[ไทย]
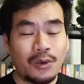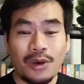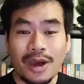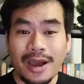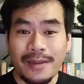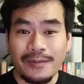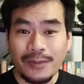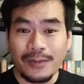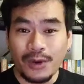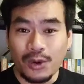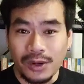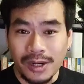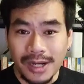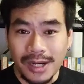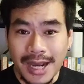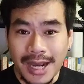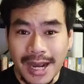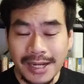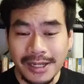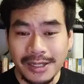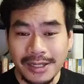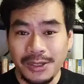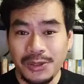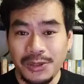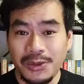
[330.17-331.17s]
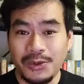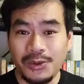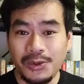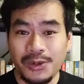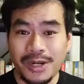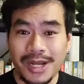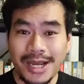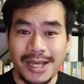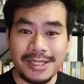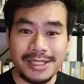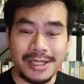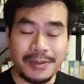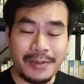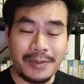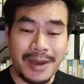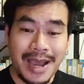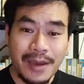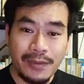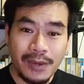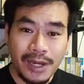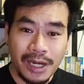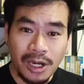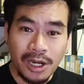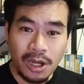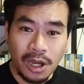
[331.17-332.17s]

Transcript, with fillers: ความกดดันอยู่ในสภาพแว